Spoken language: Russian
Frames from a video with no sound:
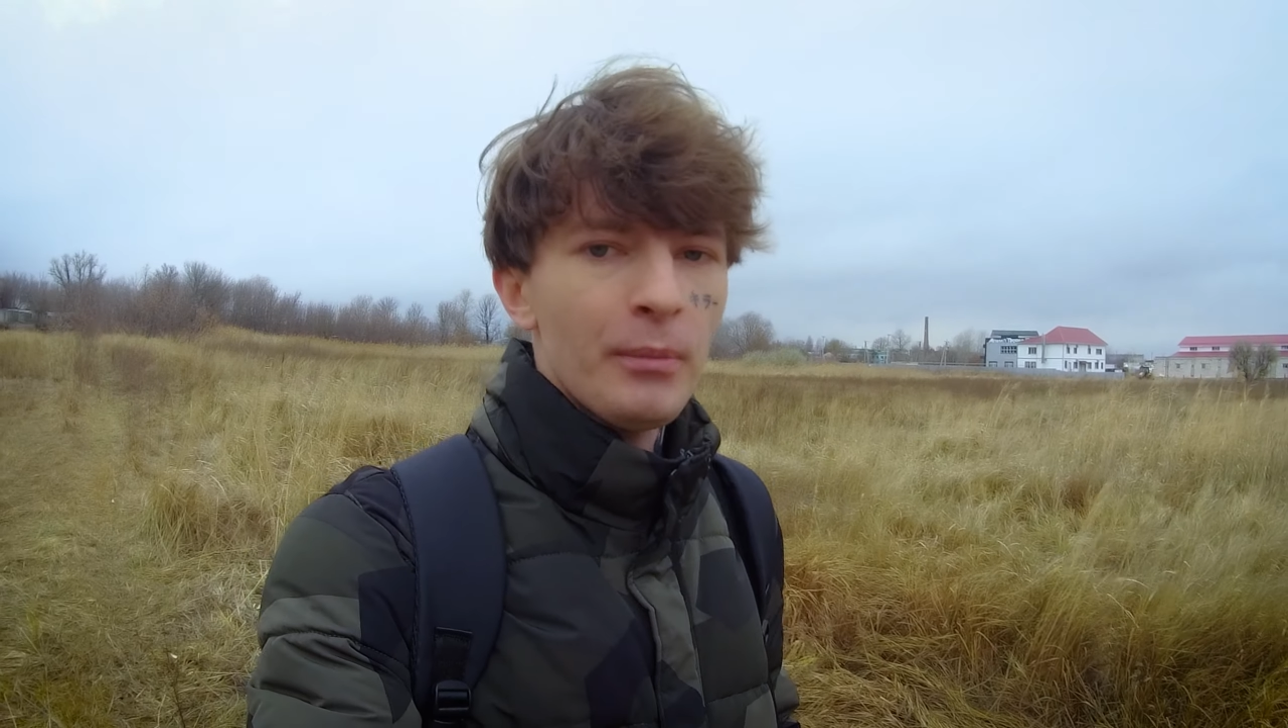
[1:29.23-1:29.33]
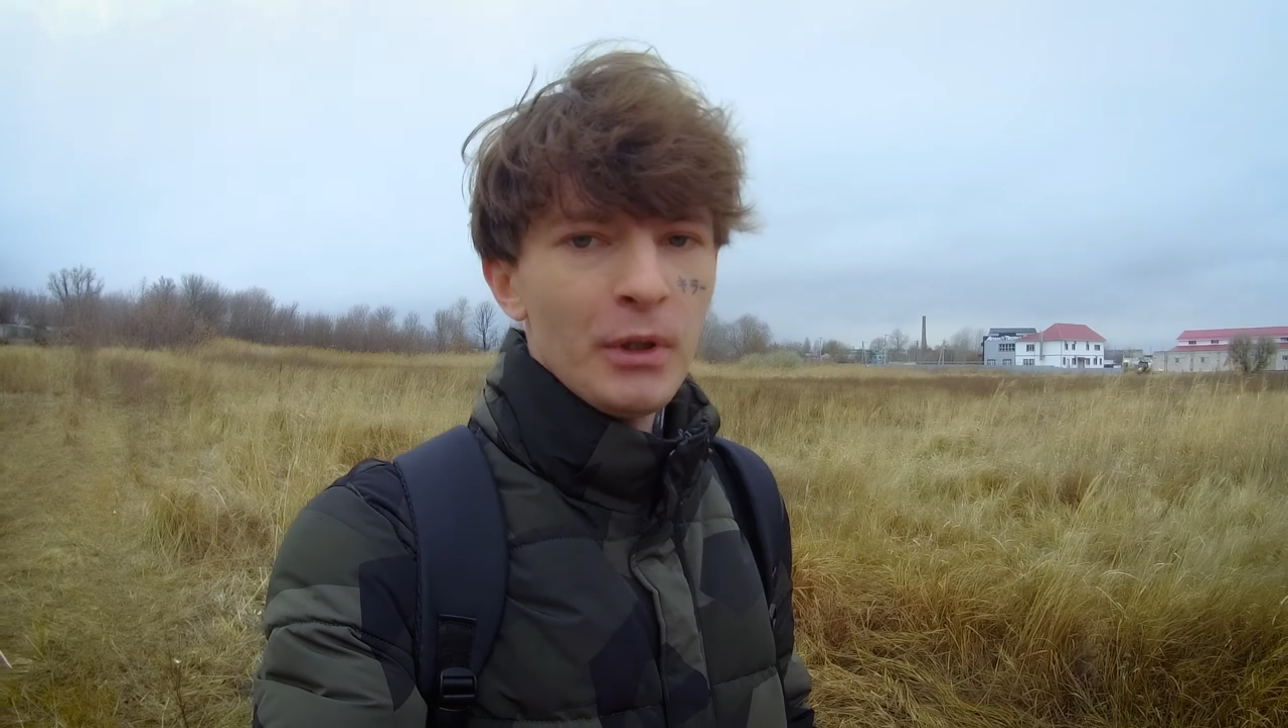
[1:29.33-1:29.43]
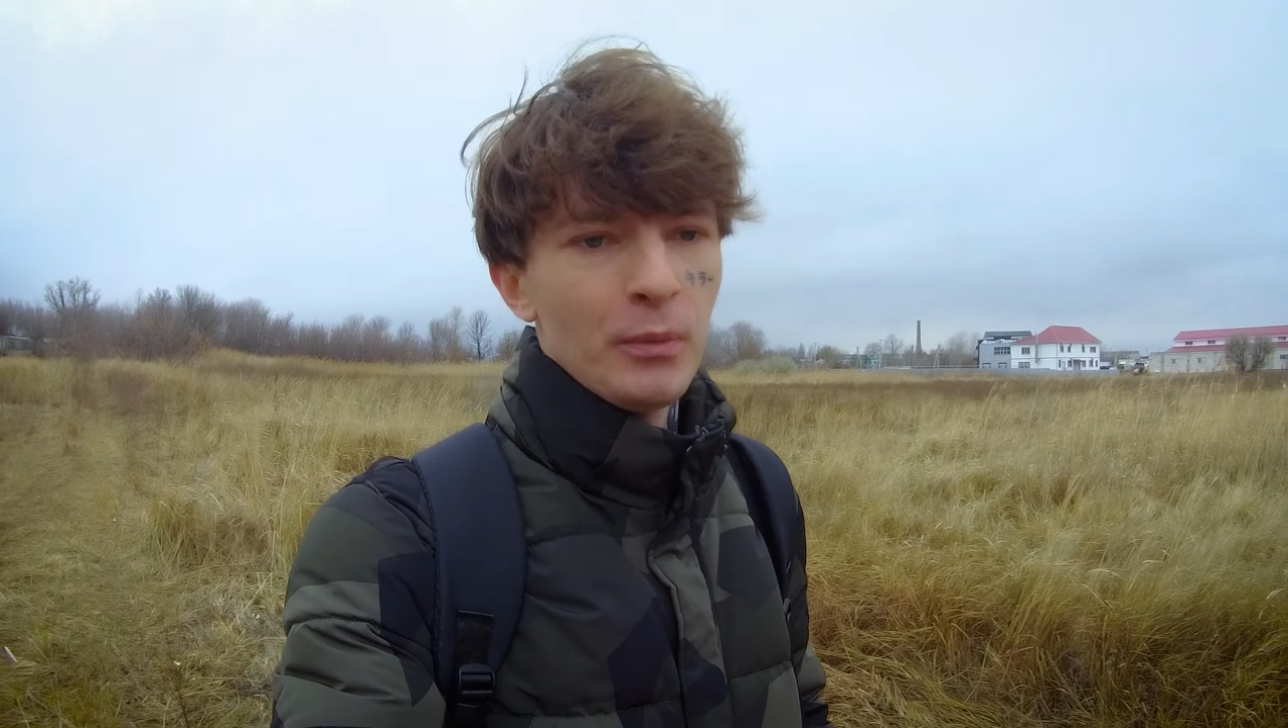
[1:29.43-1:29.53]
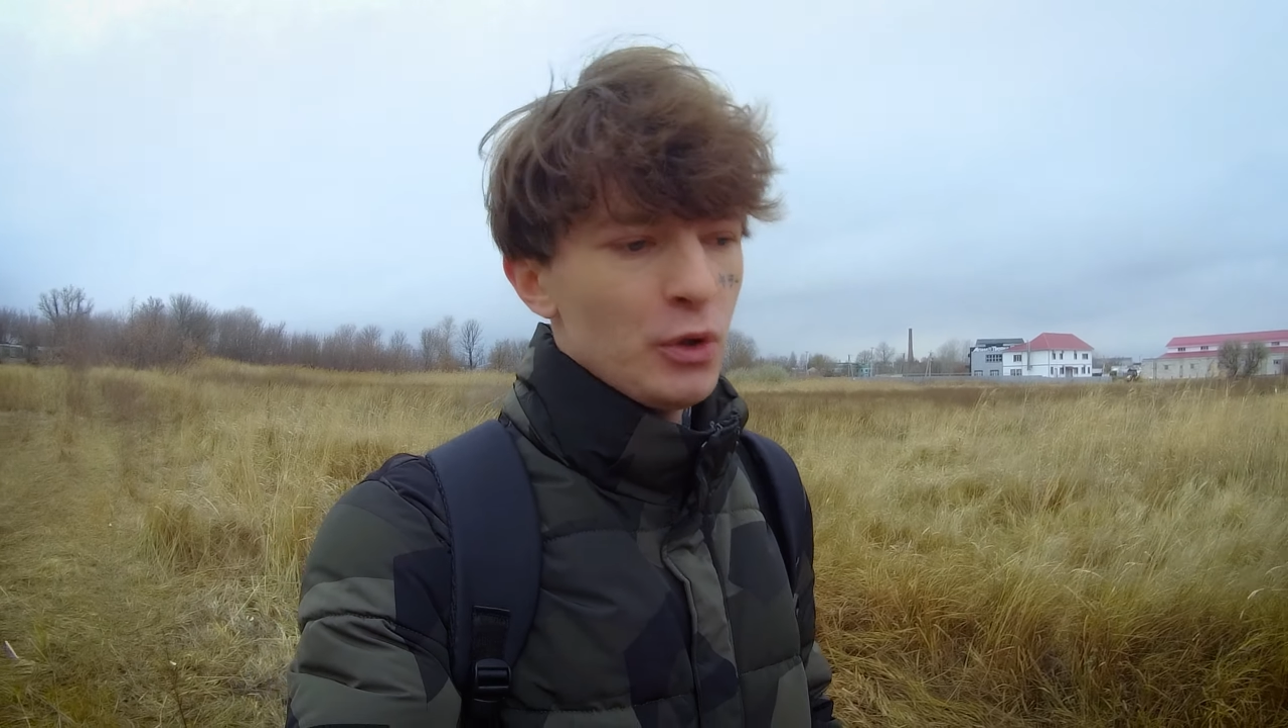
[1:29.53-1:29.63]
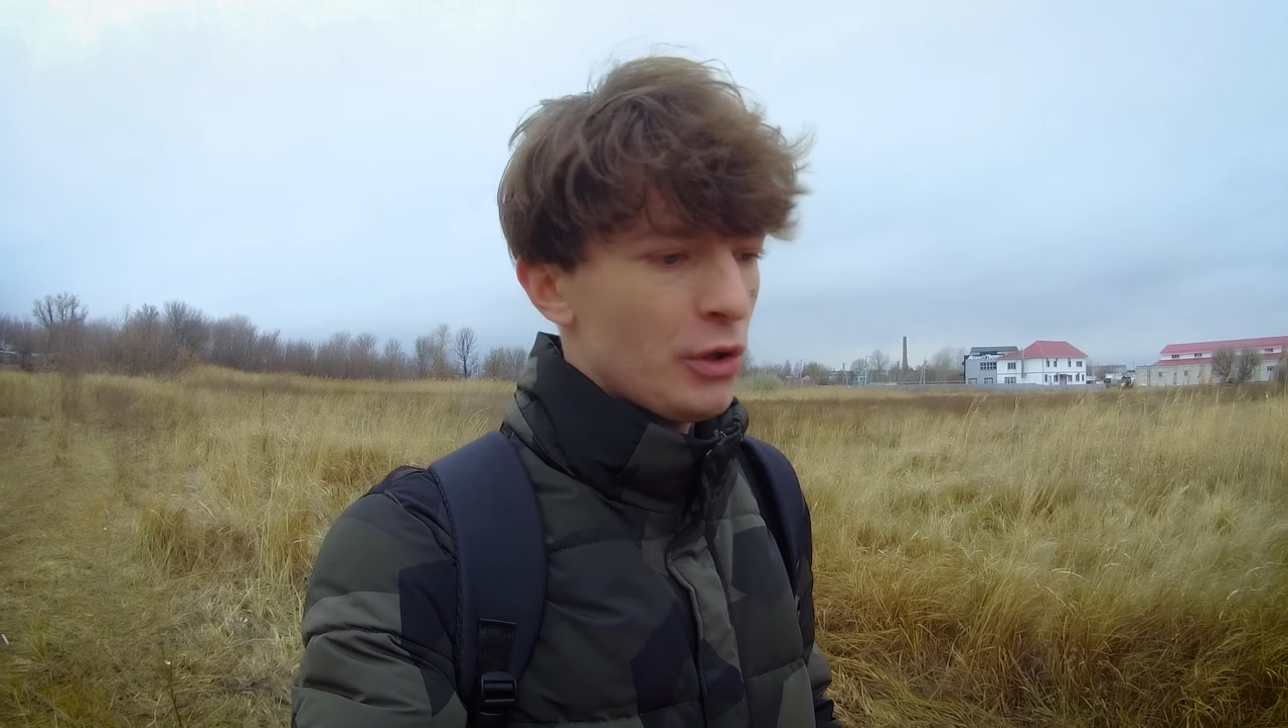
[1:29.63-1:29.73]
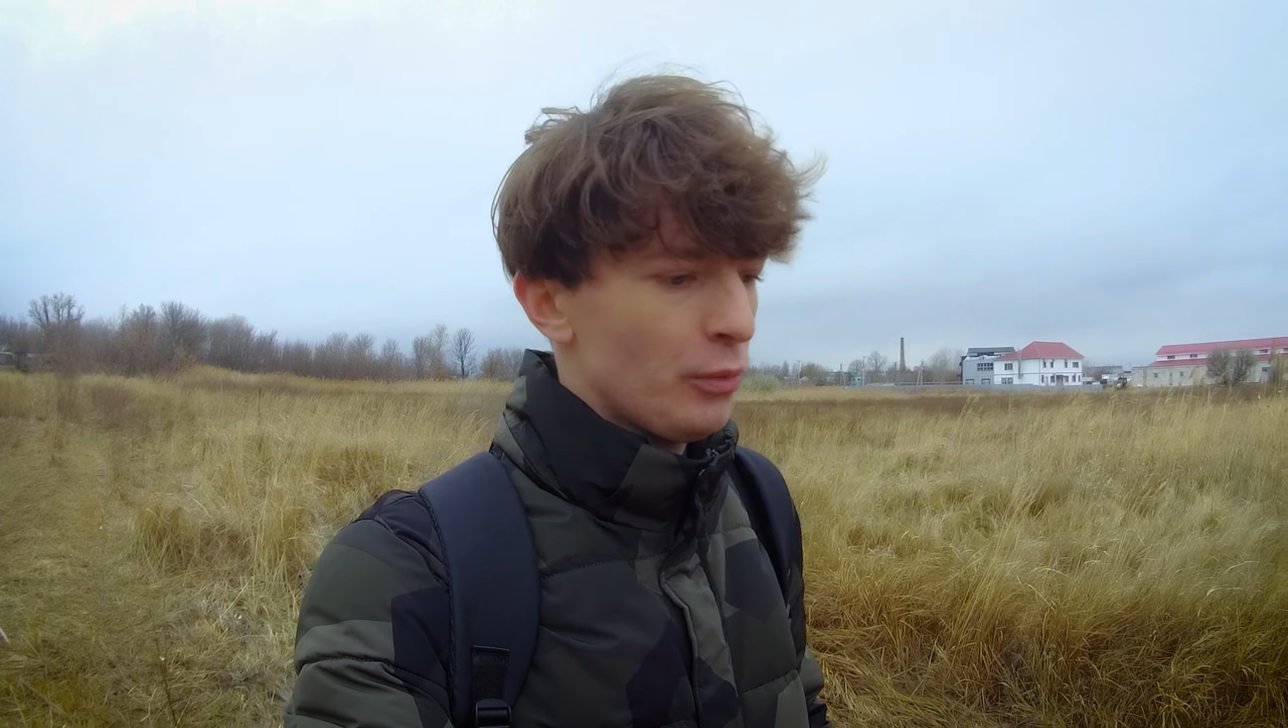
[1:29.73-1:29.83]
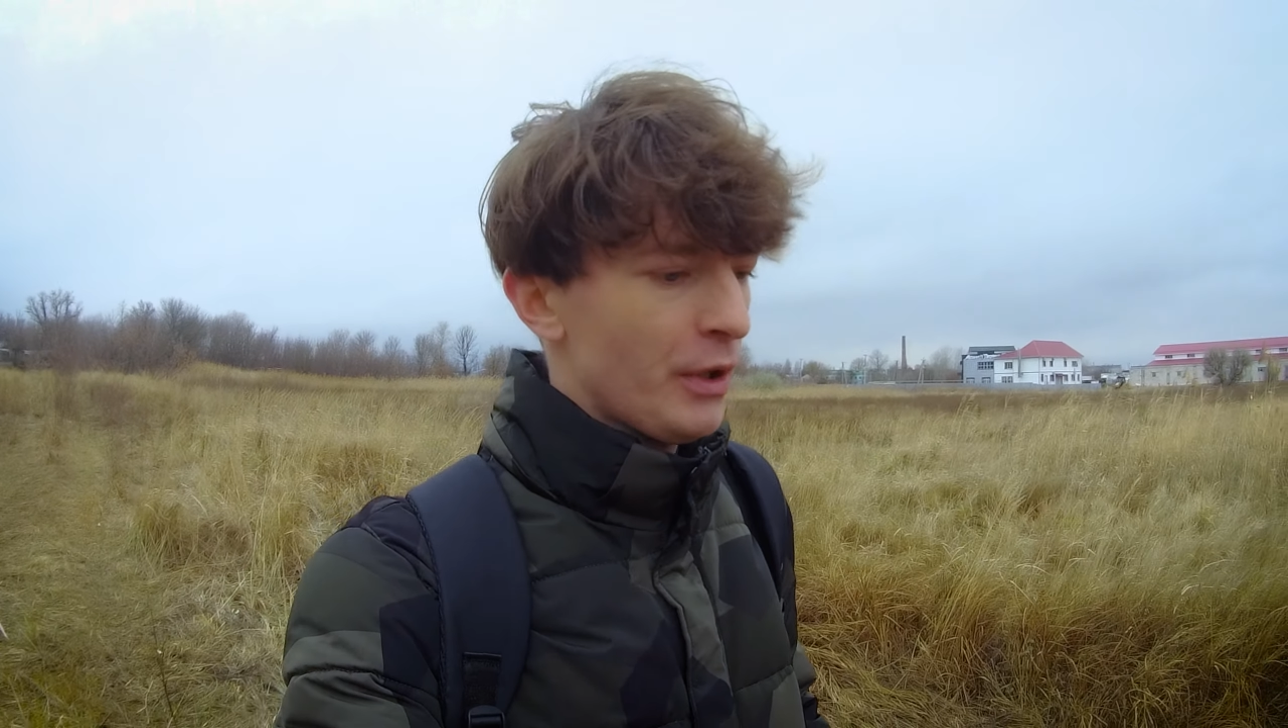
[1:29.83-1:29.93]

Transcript: потому что у